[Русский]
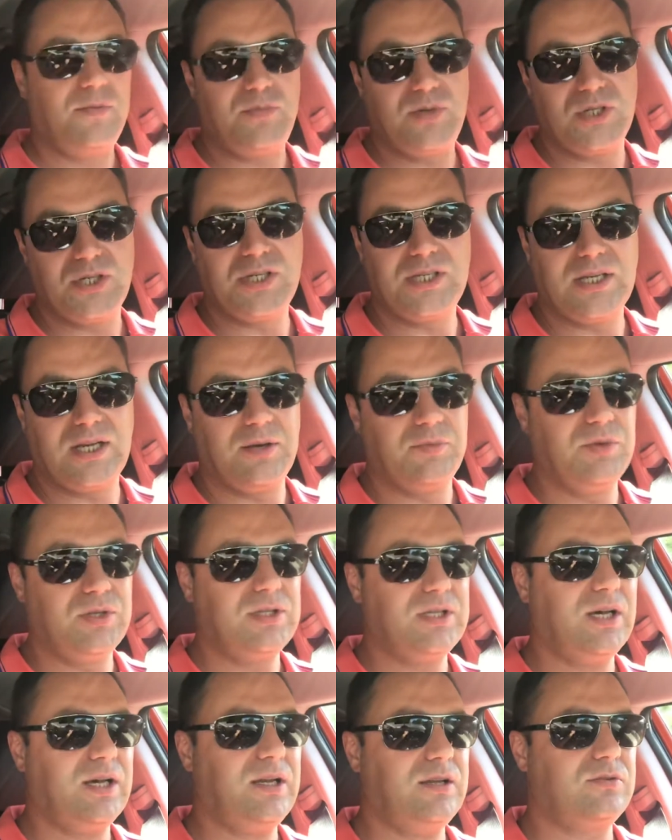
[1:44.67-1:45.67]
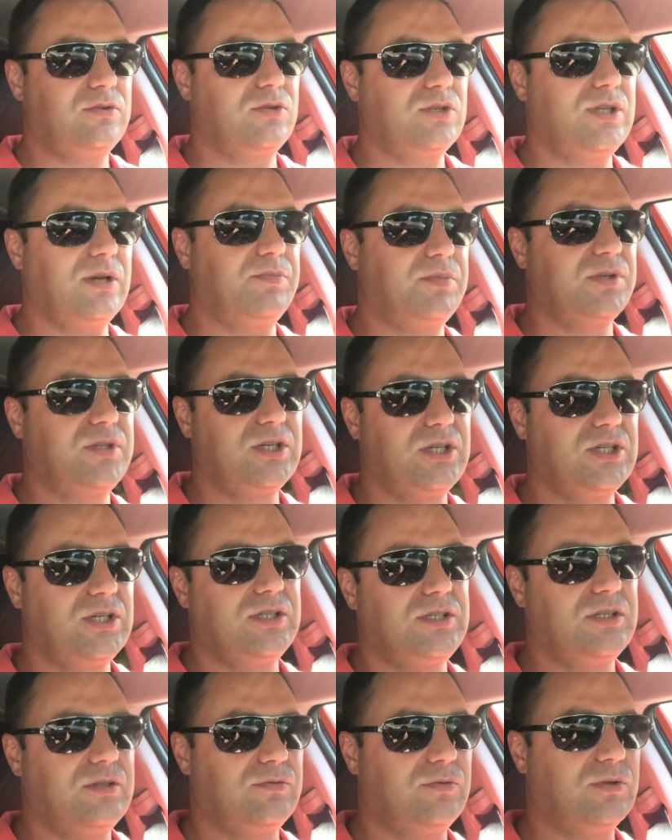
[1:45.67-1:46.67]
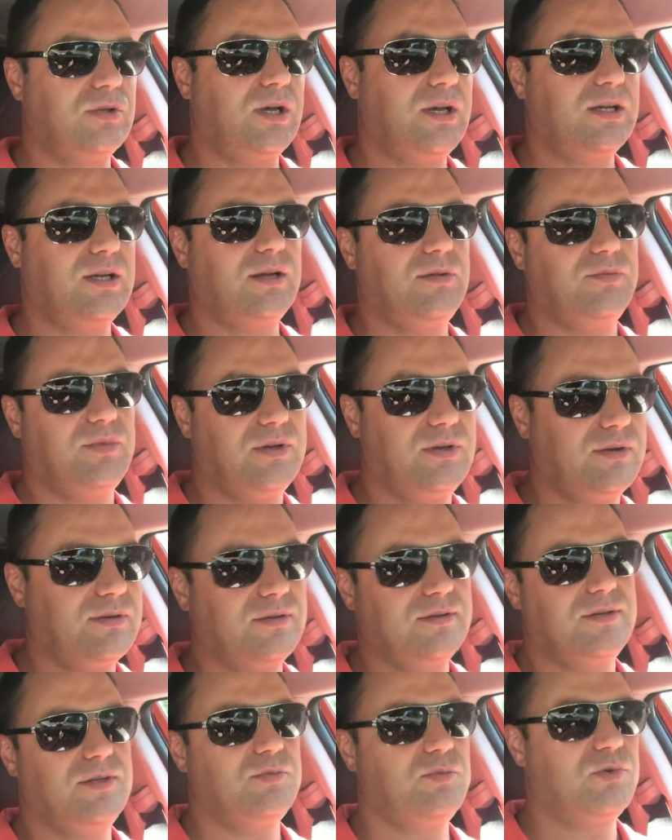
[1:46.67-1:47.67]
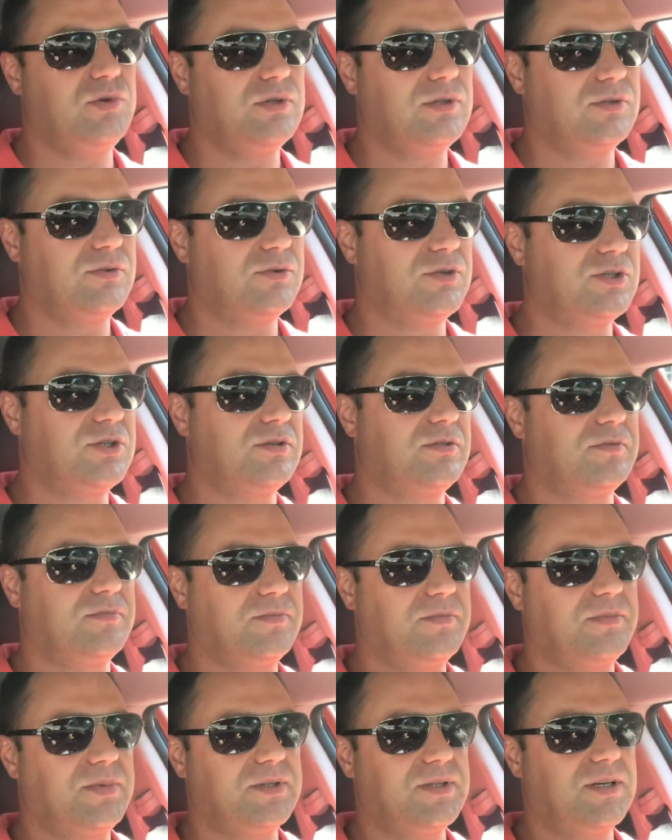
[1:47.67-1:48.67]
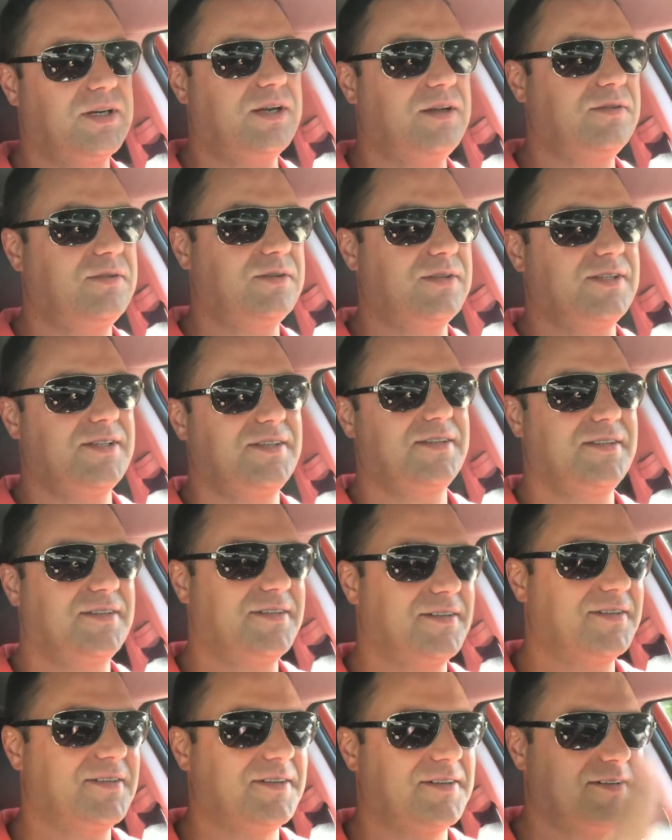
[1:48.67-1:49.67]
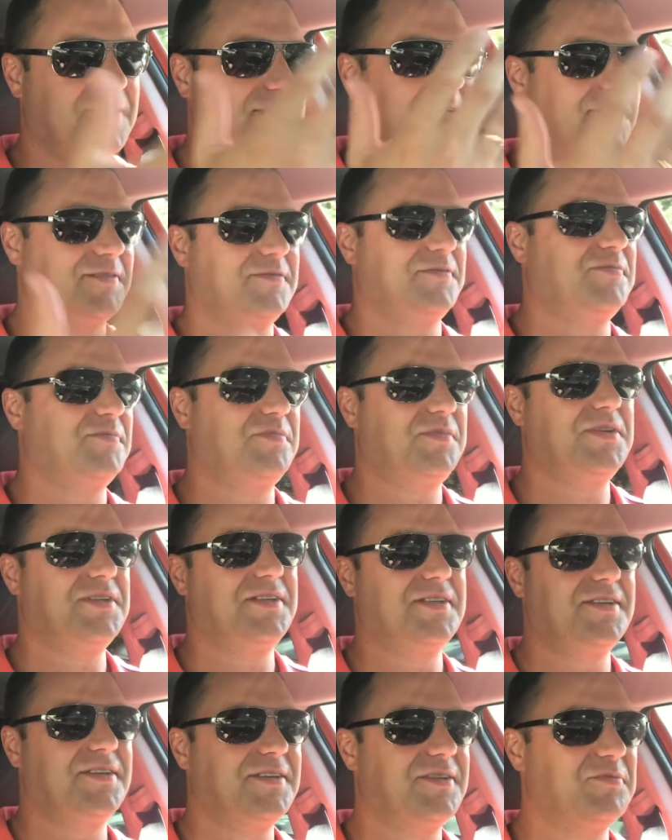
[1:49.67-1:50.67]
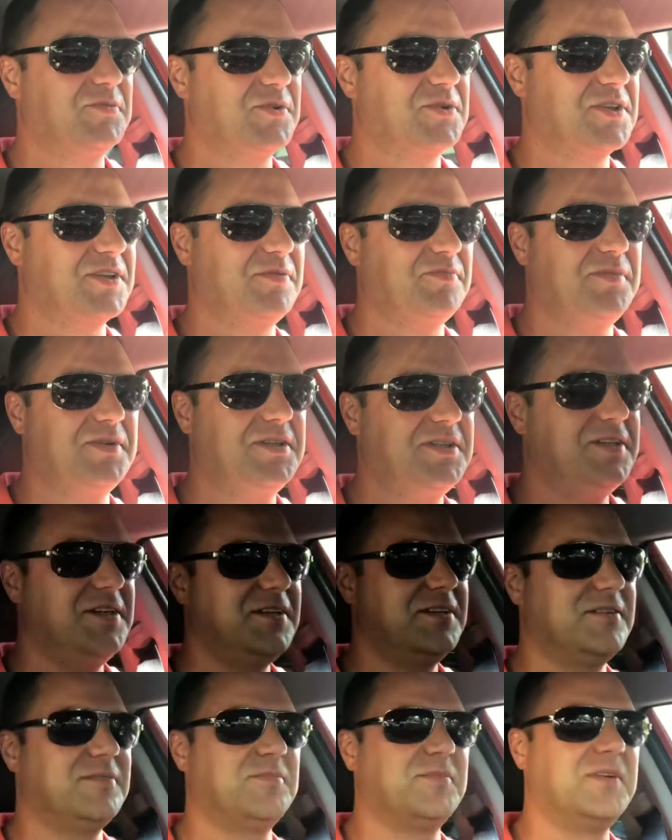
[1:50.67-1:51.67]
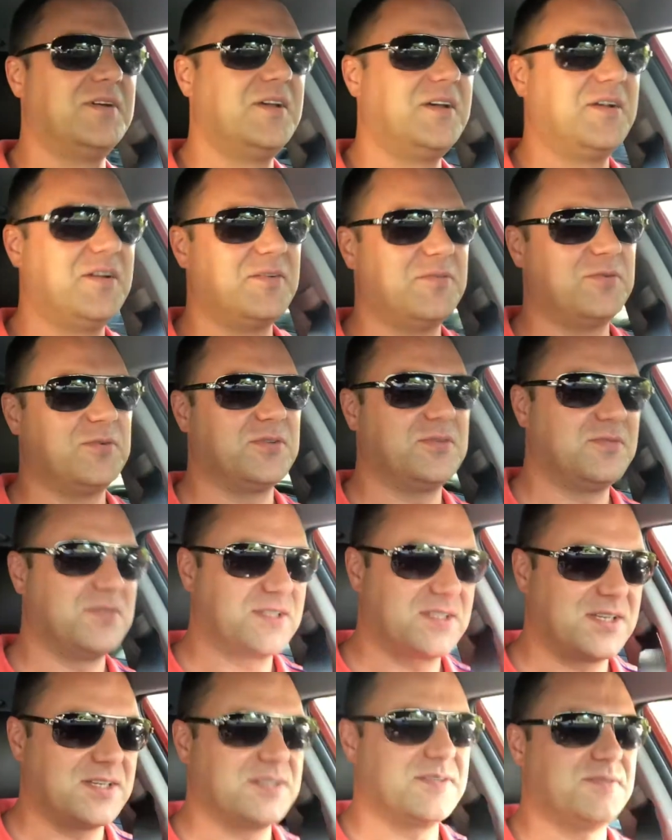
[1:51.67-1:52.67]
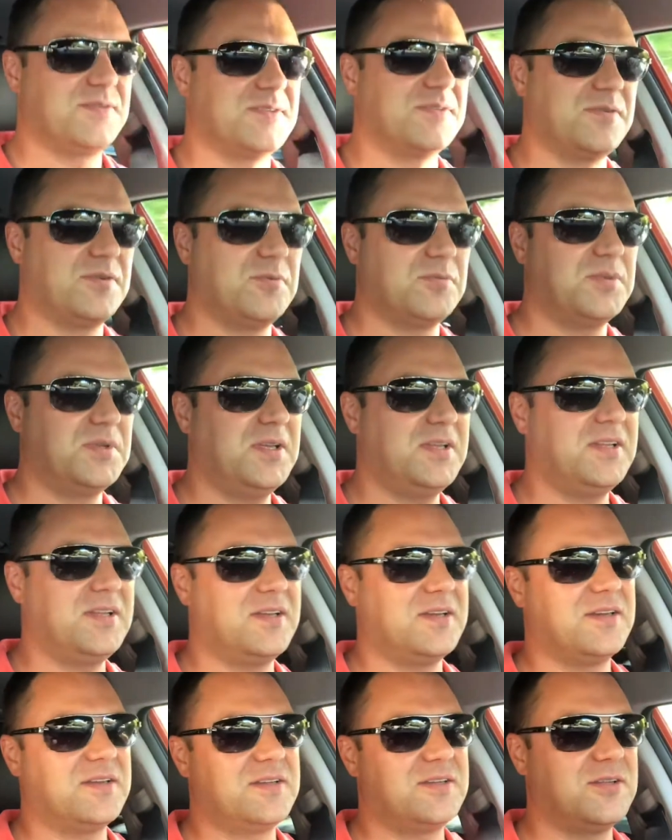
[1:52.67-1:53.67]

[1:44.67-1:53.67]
Пишите комментарии, друзья, поддержите его лайками, ему это очень понравилось, быть немножко медийным вот, высказывать свое мнение.